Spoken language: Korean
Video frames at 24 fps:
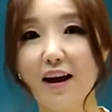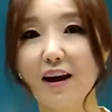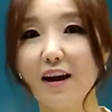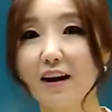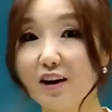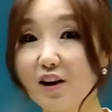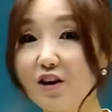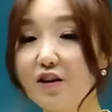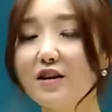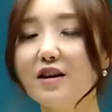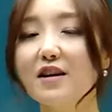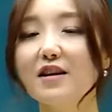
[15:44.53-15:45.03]

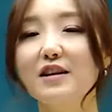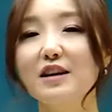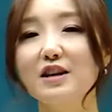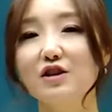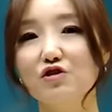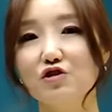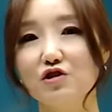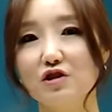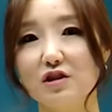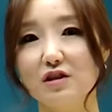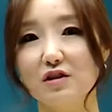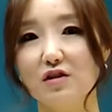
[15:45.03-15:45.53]
이렇게 얘기해
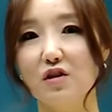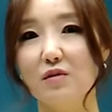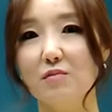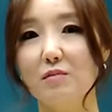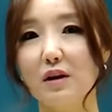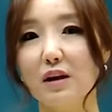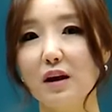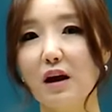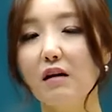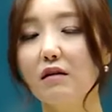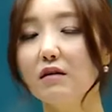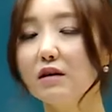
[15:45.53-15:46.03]
주시는
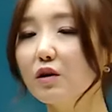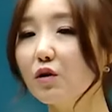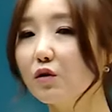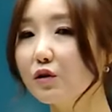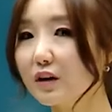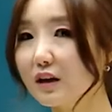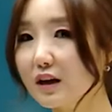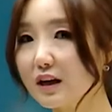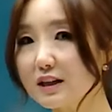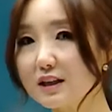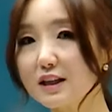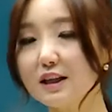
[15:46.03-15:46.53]
겁니다. 근데
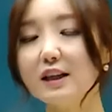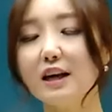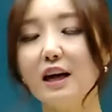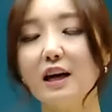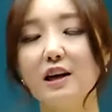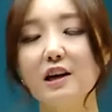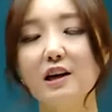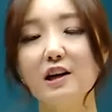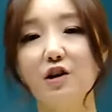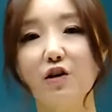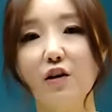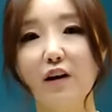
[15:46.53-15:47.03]
어디까지나
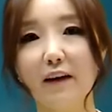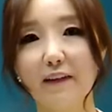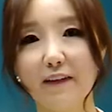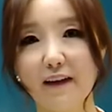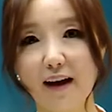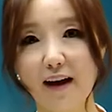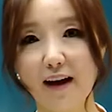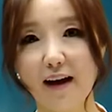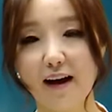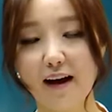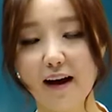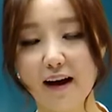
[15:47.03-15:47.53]
나는
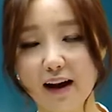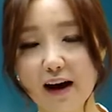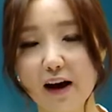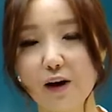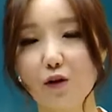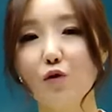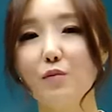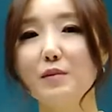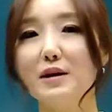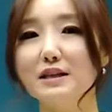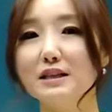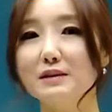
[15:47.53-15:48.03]
이러하다.
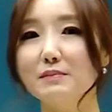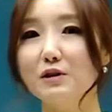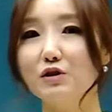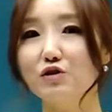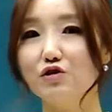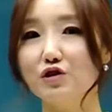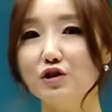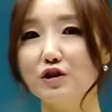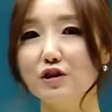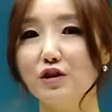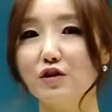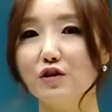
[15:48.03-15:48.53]
라고 말씀해
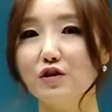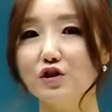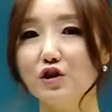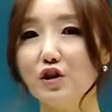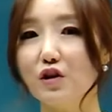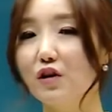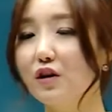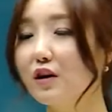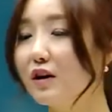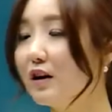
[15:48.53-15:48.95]
주시는 거죠.